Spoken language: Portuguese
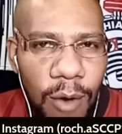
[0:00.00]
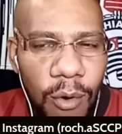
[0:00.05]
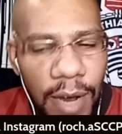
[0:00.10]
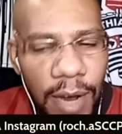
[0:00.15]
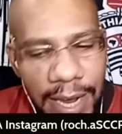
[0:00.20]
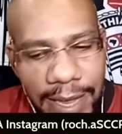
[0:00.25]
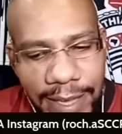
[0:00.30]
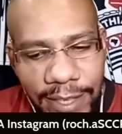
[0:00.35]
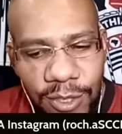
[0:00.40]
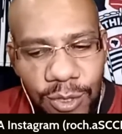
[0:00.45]
O
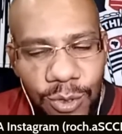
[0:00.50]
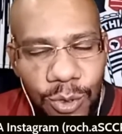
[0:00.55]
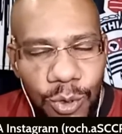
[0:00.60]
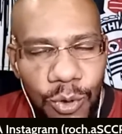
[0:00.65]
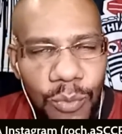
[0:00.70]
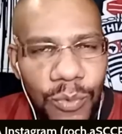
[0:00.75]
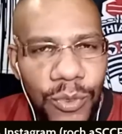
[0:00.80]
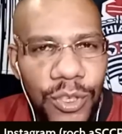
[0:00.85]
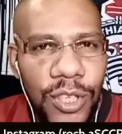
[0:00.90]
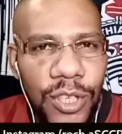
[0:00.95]

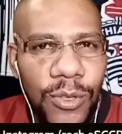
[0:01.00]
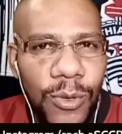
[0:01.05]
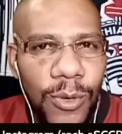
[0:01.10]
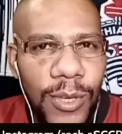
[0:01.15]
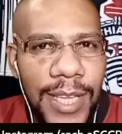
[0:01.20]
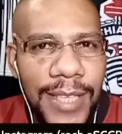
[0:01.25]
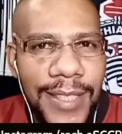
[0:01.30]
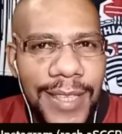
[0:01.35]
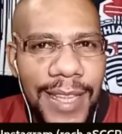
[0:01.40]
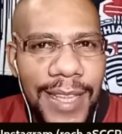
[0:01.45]
resumo de
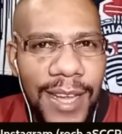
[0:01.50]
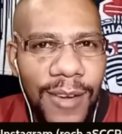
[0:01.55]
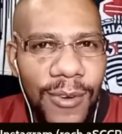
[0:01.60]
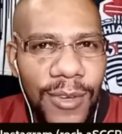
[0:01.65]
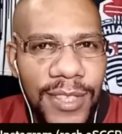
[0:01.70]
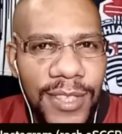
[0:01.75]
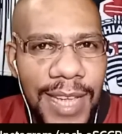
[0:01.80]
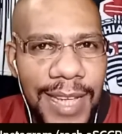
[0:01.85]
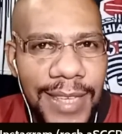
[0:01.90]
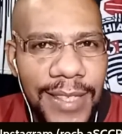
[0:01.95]
toda essa
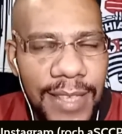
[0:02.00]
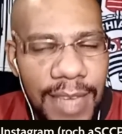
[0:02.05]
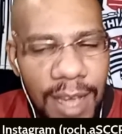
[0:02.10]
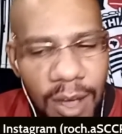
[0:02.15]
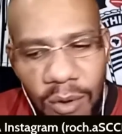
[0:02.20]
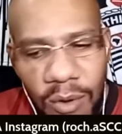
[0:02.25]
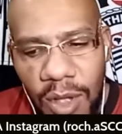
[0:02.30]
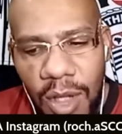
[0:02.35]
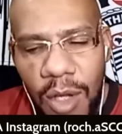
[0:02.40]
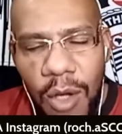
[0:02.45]

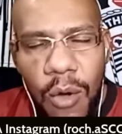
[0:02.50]
negociação.